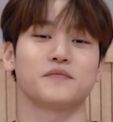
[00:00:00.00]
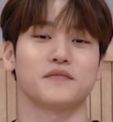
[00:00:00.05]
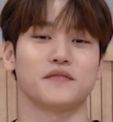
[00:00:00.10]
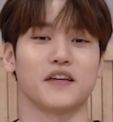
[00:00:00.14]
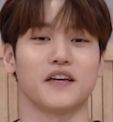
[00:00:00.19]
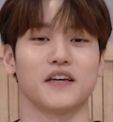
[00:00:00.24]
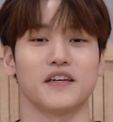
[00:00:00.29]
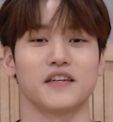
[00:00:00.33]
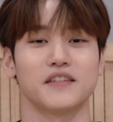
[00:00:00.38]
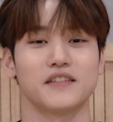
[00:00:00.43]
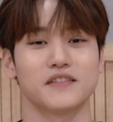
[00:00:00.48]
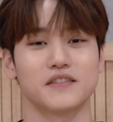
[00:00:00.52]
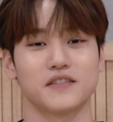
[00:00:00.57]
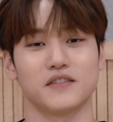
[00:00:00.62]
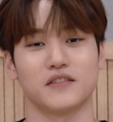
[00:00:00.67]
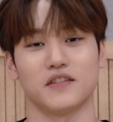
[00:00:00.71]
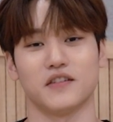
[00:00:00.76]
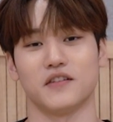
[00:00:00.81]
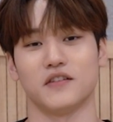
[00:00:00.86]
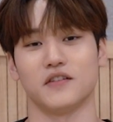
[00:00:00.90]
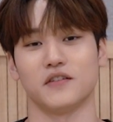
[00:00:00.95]
네,
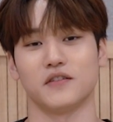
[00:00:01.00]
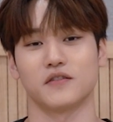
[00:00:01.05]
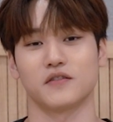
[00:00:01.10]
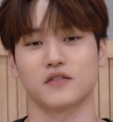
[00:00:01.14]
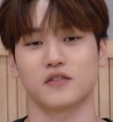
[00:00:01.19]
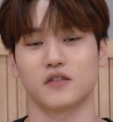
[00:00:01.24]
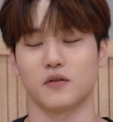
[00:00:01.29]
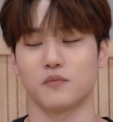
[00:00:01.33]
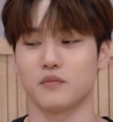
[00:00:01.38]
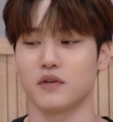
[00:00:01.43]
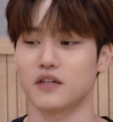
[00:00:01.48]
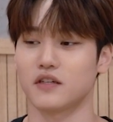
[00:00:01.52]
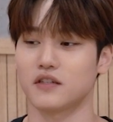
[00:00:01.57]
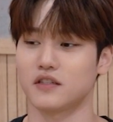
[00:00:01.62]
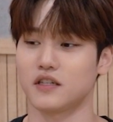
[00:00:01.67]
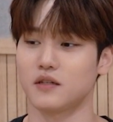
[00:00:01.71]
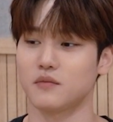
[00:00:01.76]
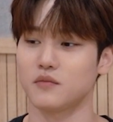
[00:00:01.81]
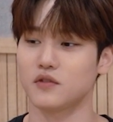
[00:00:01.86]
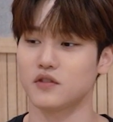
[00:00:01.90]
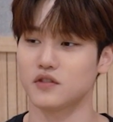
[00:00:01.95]
어, 컴백을
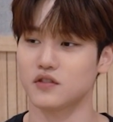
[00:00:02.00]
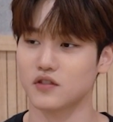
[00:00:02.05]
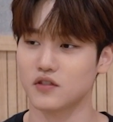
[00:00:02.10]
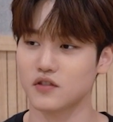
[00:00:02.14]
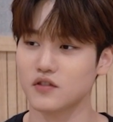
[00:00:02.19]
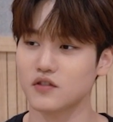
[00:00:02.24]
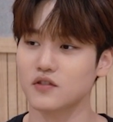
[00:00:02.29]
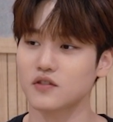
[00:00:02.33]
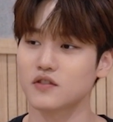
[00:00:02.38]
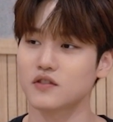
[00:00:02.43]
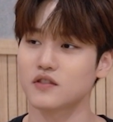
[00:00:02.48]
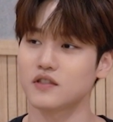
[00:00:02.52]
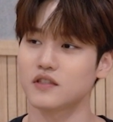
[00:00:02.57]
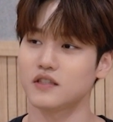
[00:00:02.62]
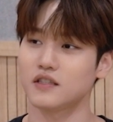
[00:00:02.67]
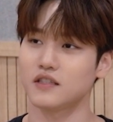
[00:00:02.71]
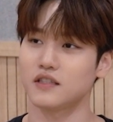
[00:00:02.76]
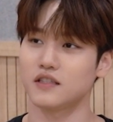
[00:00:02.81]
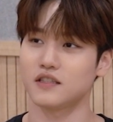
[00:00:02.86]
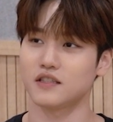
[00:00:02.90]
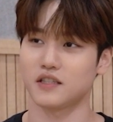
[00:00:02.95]
하면서
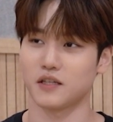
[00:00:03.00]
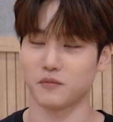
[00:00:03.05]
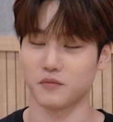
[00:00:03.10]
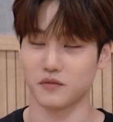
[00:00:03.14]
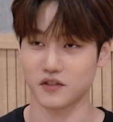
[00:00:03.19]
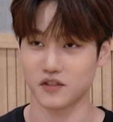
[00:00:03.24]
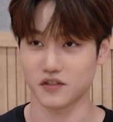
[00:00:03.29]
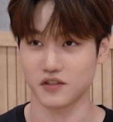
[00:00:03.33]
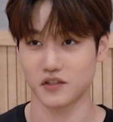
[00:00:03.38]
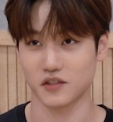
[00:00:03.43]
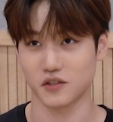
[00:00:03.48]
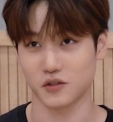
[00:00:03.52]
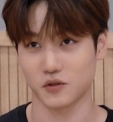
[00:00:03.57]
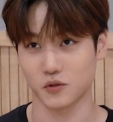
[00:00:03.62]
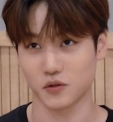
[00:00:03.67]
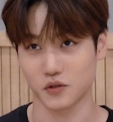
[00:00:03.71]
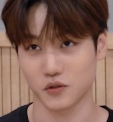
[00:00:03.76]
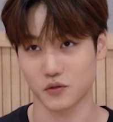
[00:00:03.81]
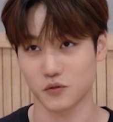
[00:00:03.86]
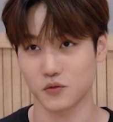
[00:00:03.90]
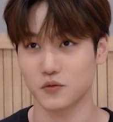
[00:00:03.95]
재밌는 일도
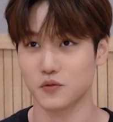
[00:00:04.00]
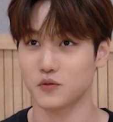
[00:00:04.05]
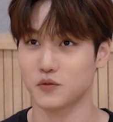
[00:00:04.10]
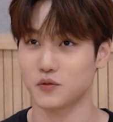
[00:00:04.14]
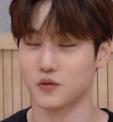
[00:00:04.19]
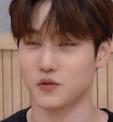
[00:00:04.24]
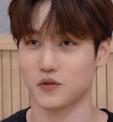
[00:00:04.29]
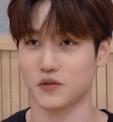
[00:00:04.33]
있고